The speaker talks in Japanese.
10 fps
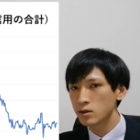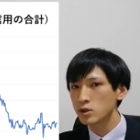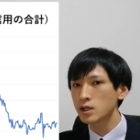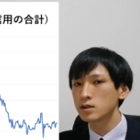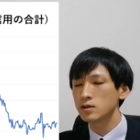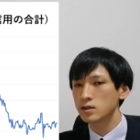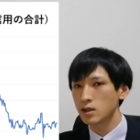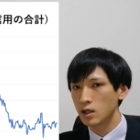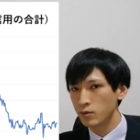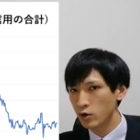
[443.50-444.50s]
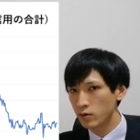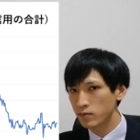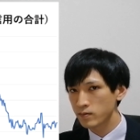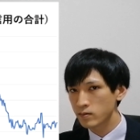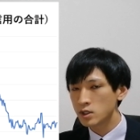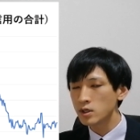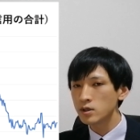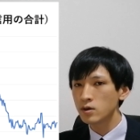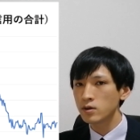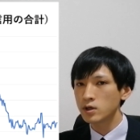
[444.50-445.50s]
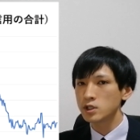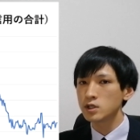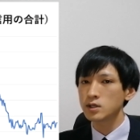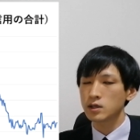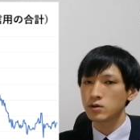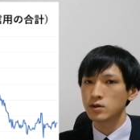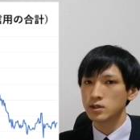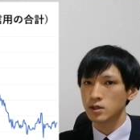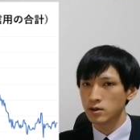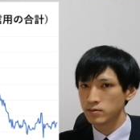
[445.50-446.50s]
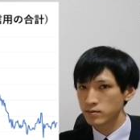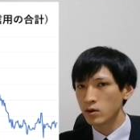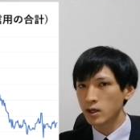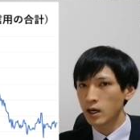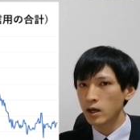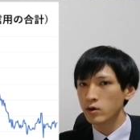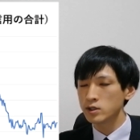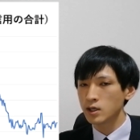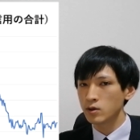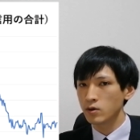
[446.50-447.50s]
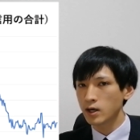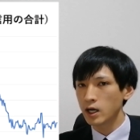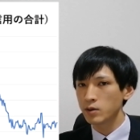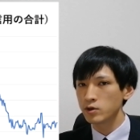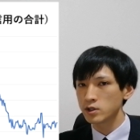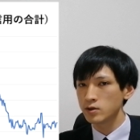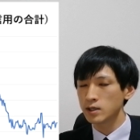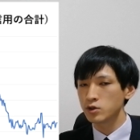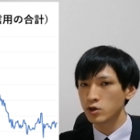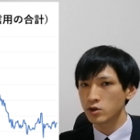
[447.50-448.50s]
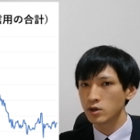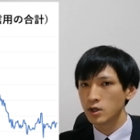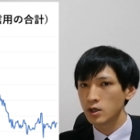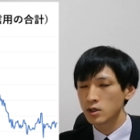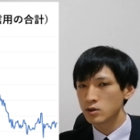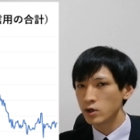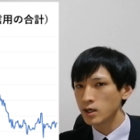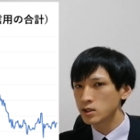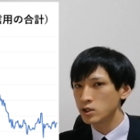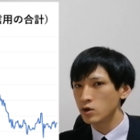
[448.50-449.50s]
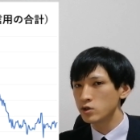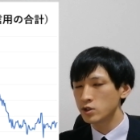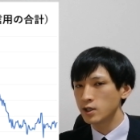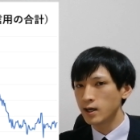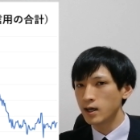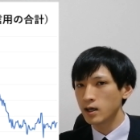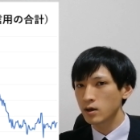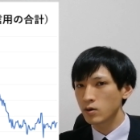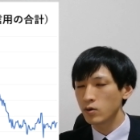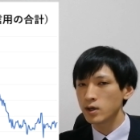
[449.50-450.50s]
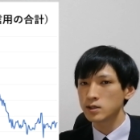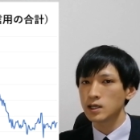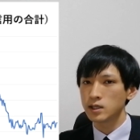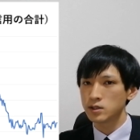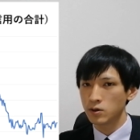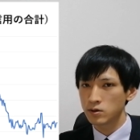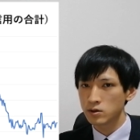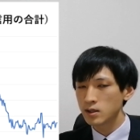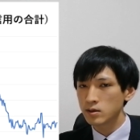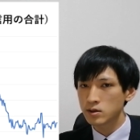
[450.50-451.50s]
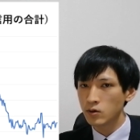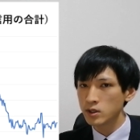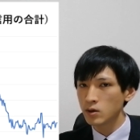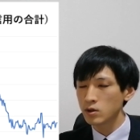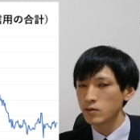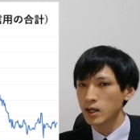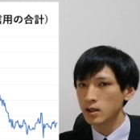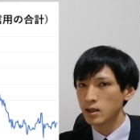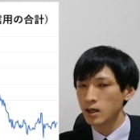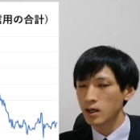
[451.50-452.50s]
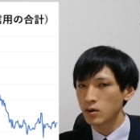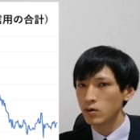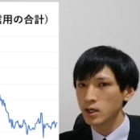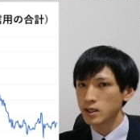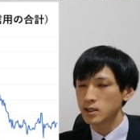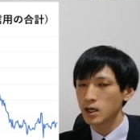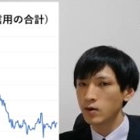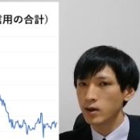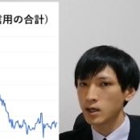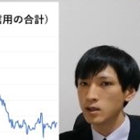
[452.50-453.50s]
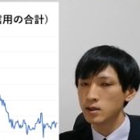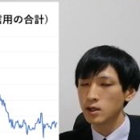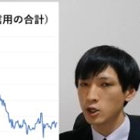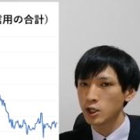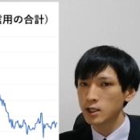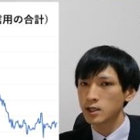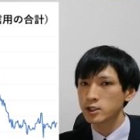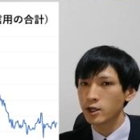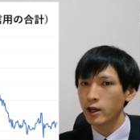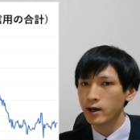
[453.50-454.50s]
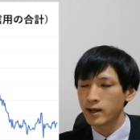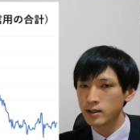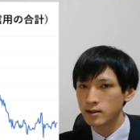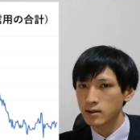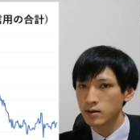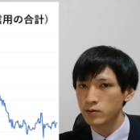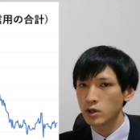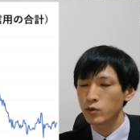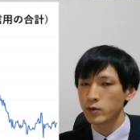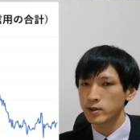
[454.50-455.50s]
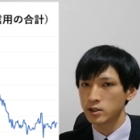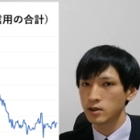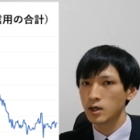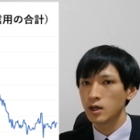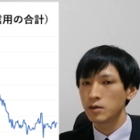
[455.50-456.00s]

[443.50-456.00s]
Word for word: 半年経つんですけれども、信用の期日が来るんですよ。なので、空売り税の買い戻しの圧力、それが強い月が今月なんですよ。で、そういったこともあって、今回下げは限定的だったんじゃないかなっていうふうに思います。